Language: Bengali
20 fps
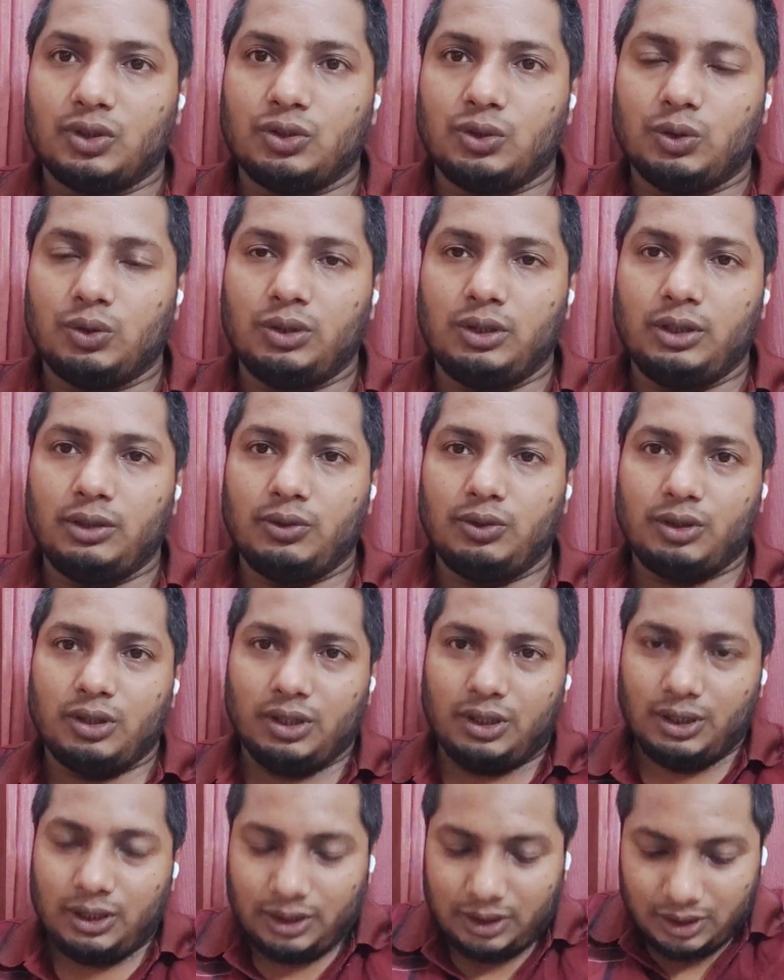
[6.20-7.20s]
সত্যিকার
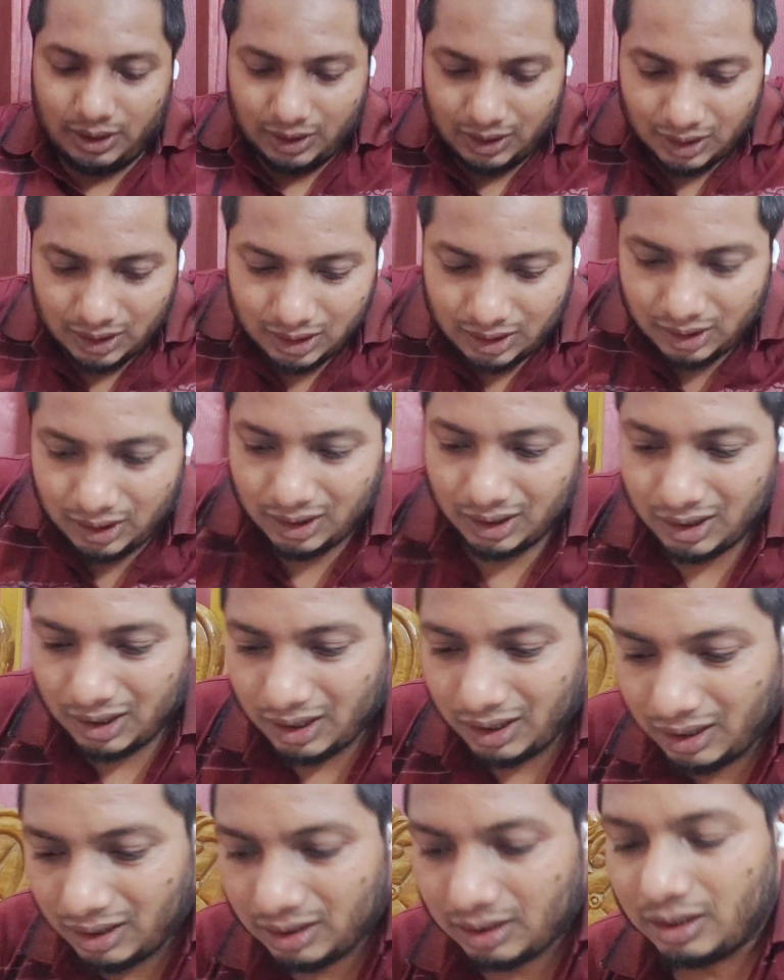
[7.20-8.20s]
অর্থে
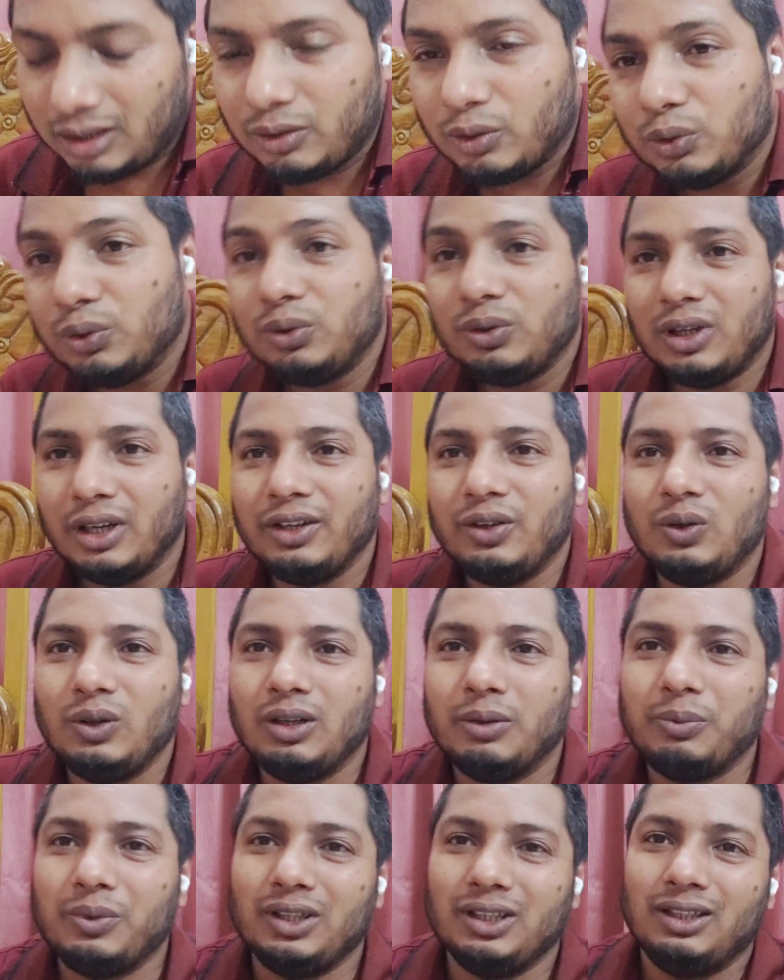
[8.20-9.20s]
নতুন
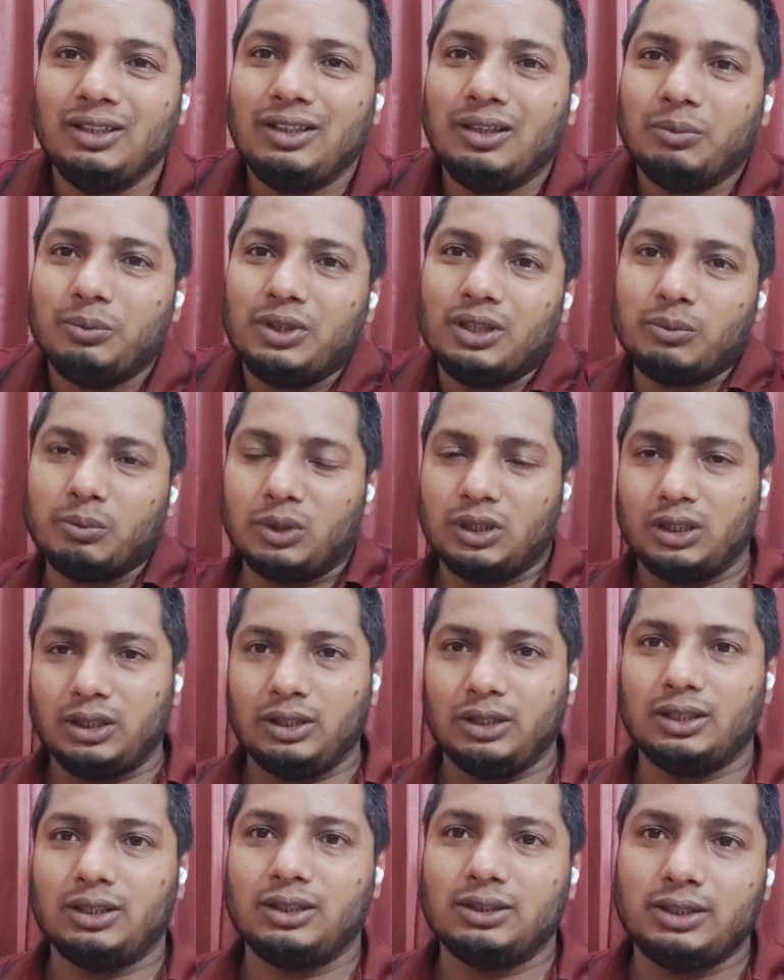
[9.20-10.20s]
কারিকুলাম নিয়ে আমি আমার
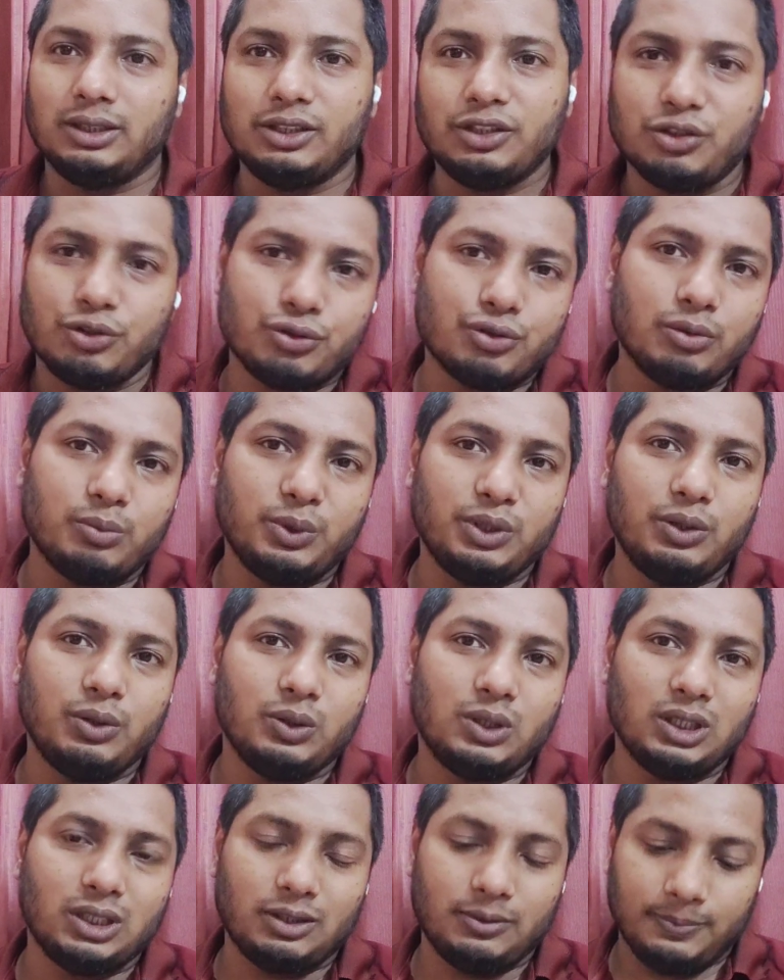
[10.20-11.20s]
যে নিজস্ব
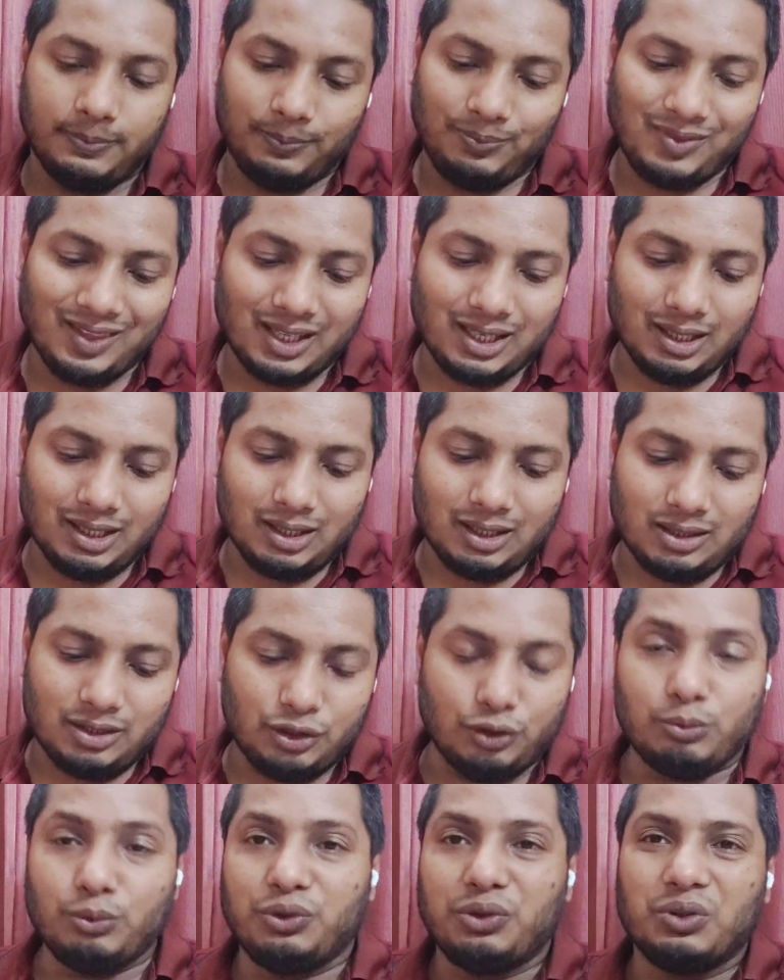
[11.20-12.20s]
অভিজ্ঞতা
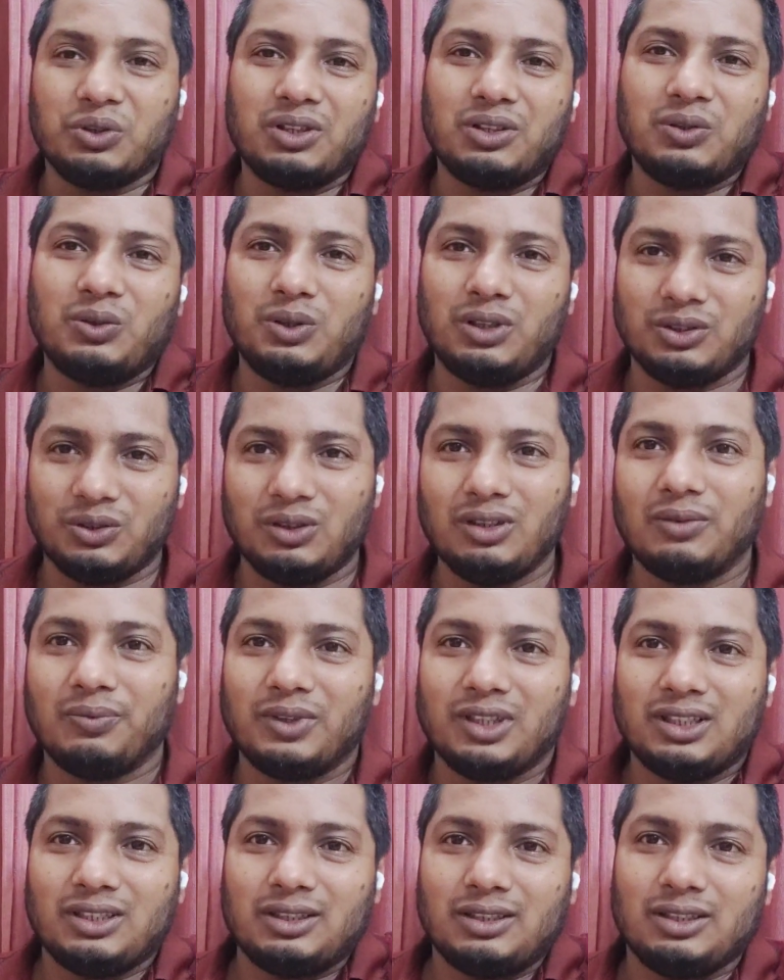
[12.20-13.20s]
সেই অভিজ্ঞতাগুলো আসলে
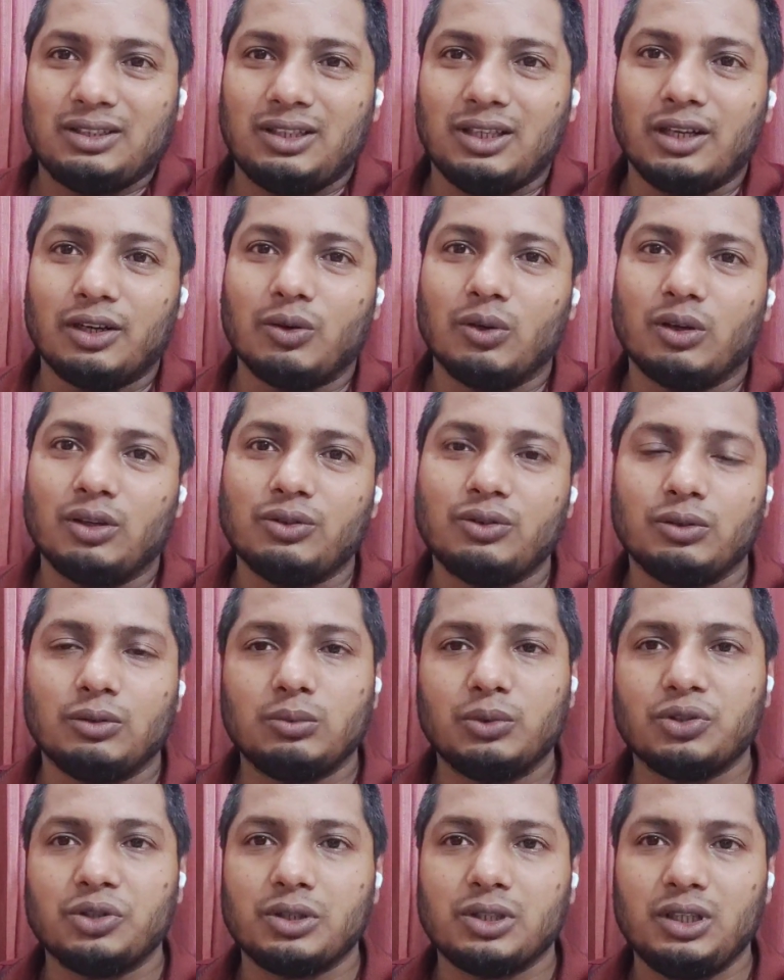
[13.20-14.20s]
আপনাদের সাথে শেয়ার করার জন্য
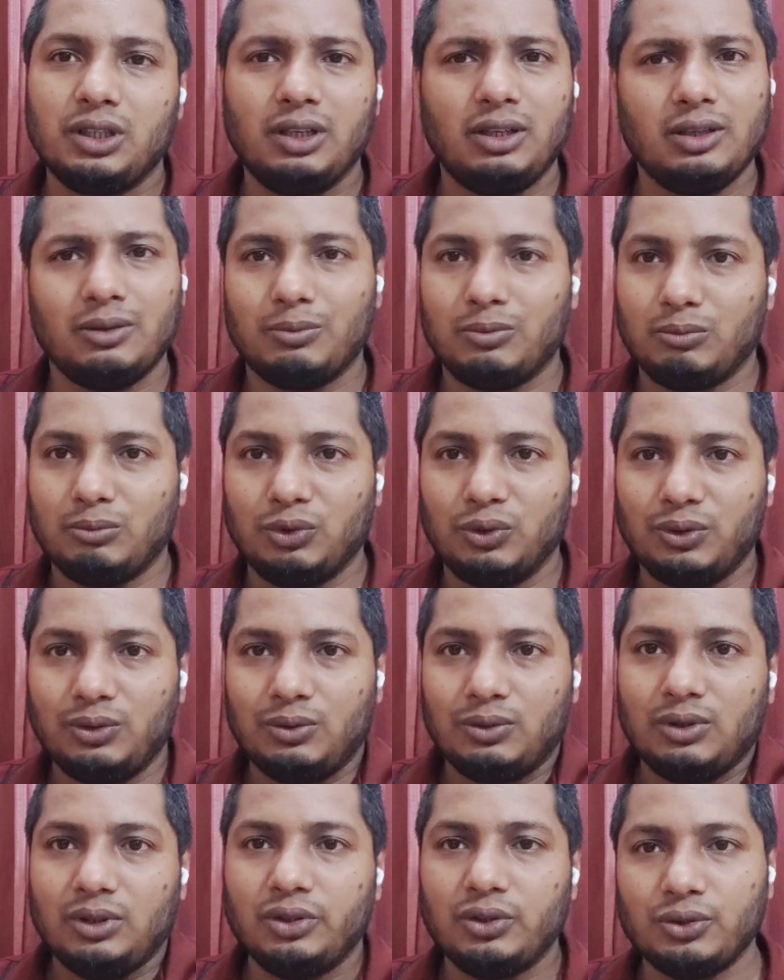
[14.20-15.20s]
বসেছি এটা মূলত
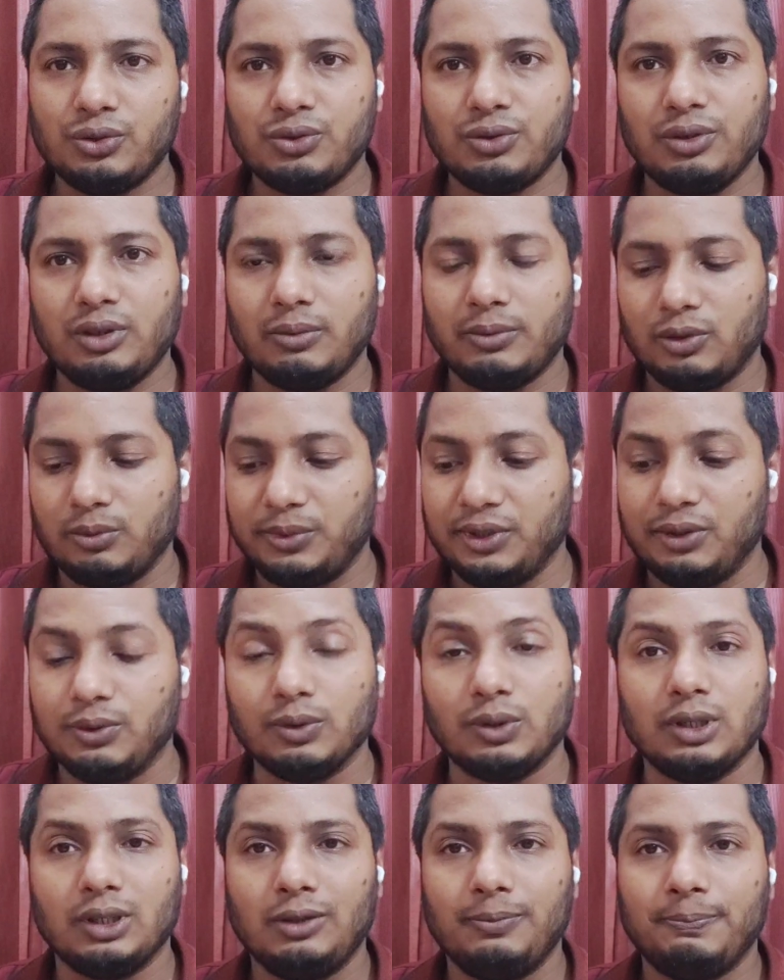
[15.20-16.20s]
নিজস্বই আমার
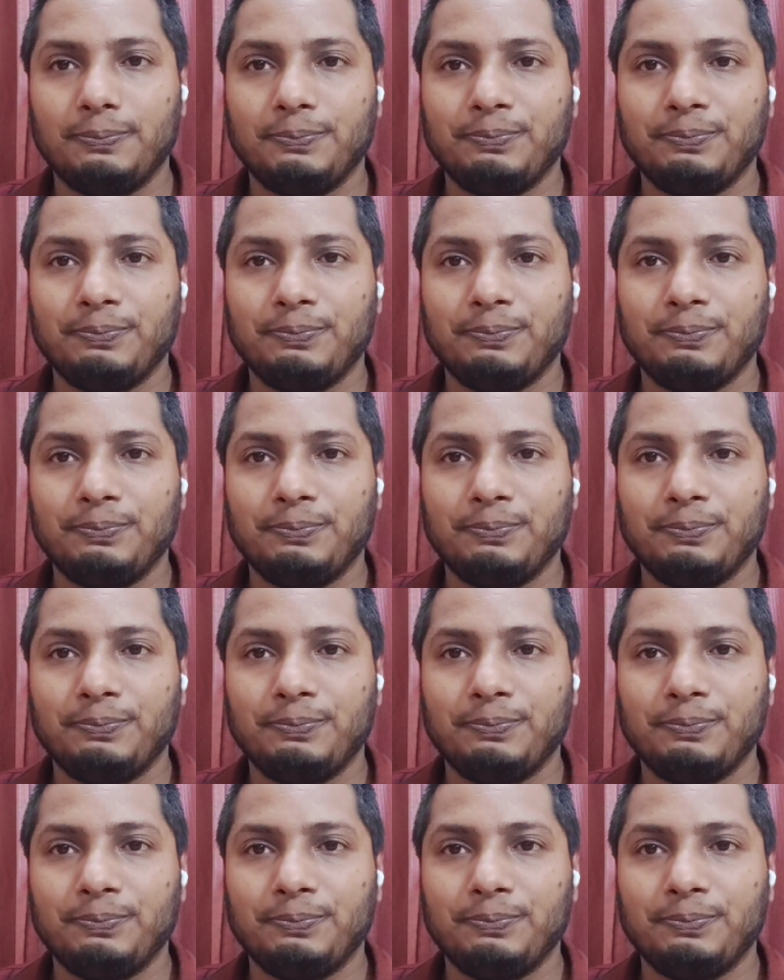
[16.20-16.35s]
অভিজ্ঞতা